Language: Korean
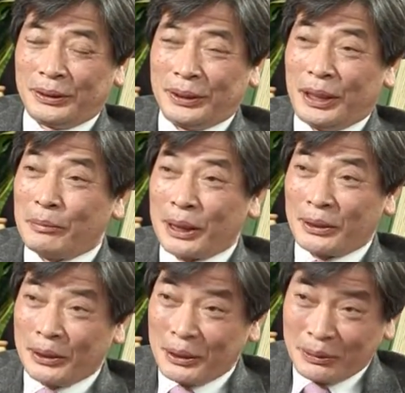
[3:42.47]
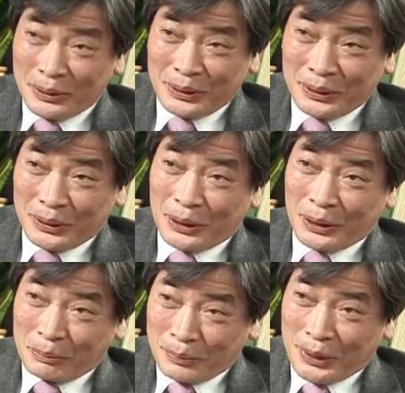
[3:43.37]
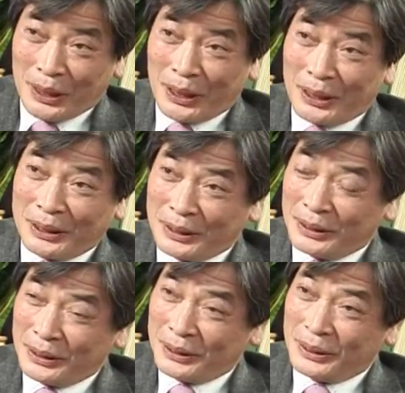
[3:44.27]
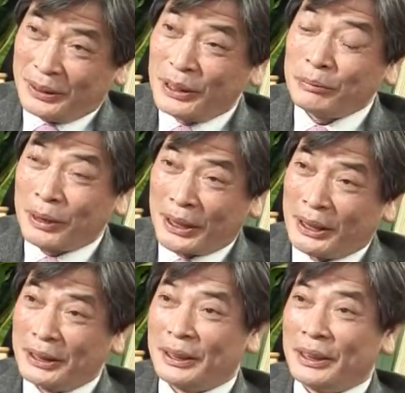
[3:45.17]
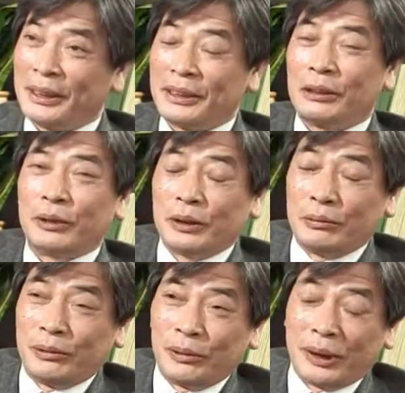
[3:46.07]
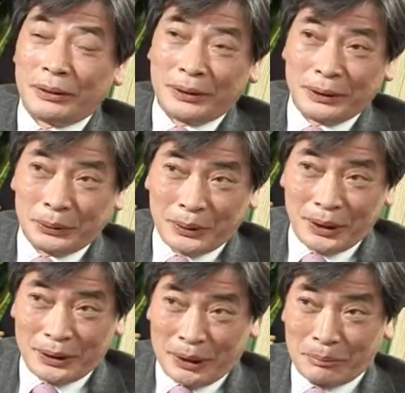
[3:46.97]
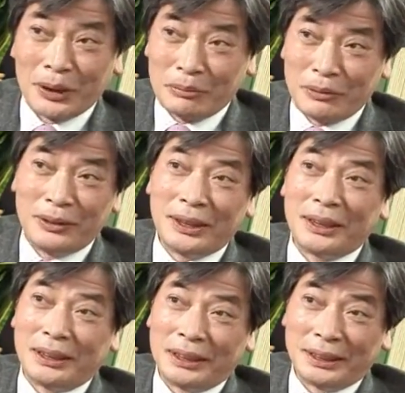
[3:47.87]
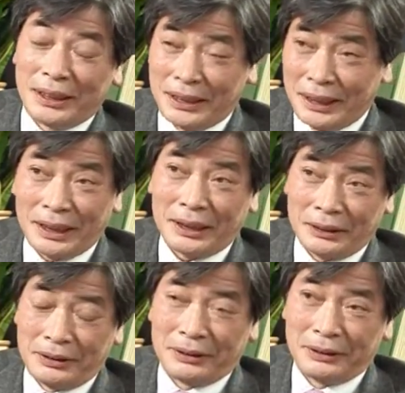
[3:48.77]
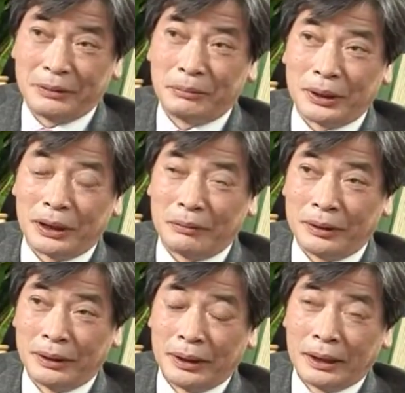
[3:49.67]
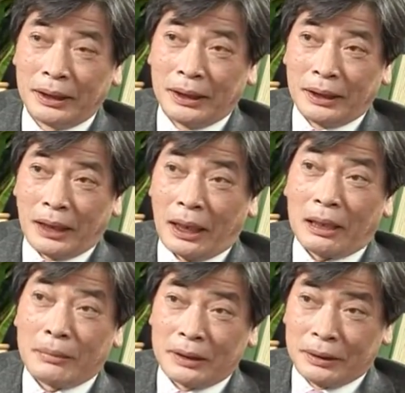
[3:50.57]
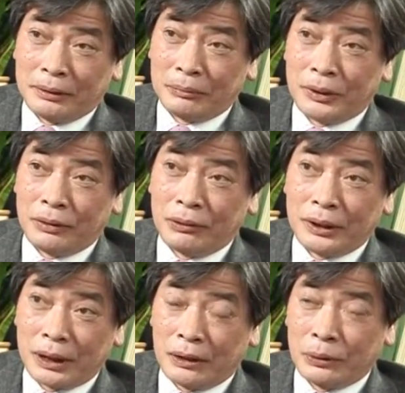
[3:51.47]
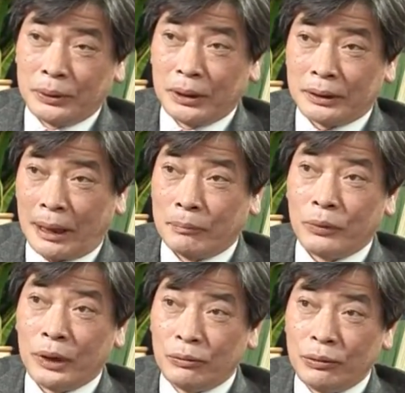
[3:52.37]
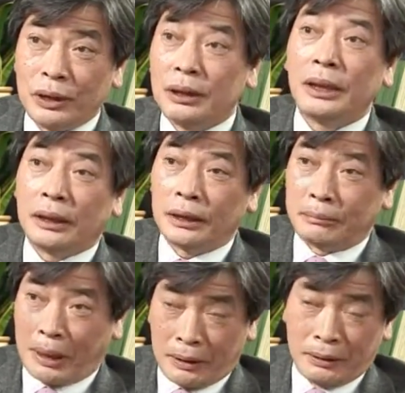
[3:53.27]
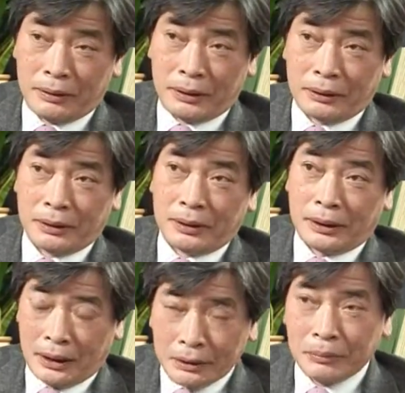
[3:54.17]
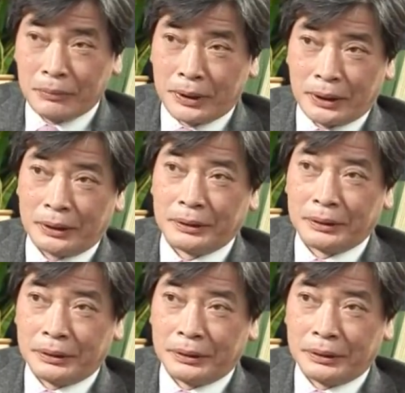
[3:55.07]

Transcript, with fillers: 어, 이해받기 어려운 어렵다는 느낌을 받았는데 그럼에도 불구하고 그 속에 담겨 있는 문제 의식은 이제 이해를 하거든요. 그 뭐냐면 아까 말씀드린 우리 사회 존재하는 담론의 위기에 대해서 발언을 한 겁니다.